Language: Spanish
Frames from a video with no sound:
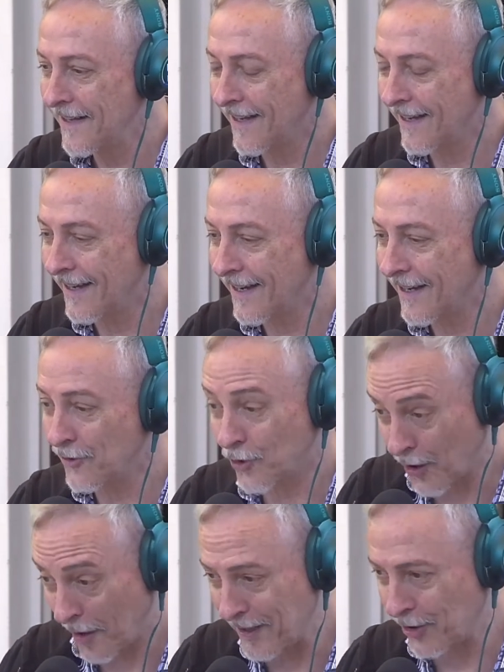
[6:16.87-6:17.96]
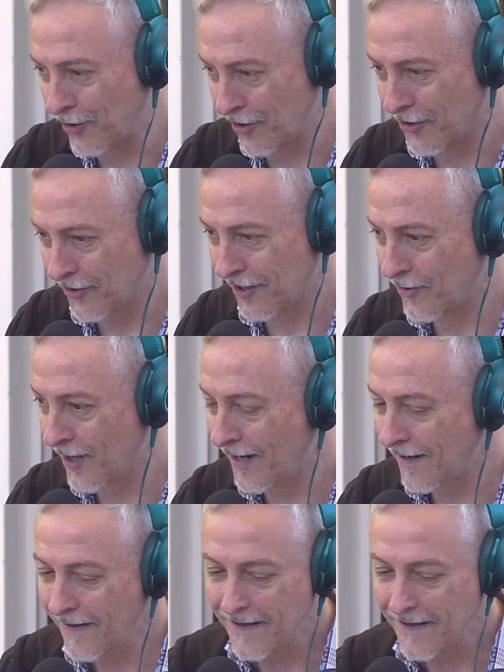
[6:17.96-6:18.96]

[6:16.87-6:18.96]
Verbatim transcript: eh, con todo respeto digo, ¿no? Ternura.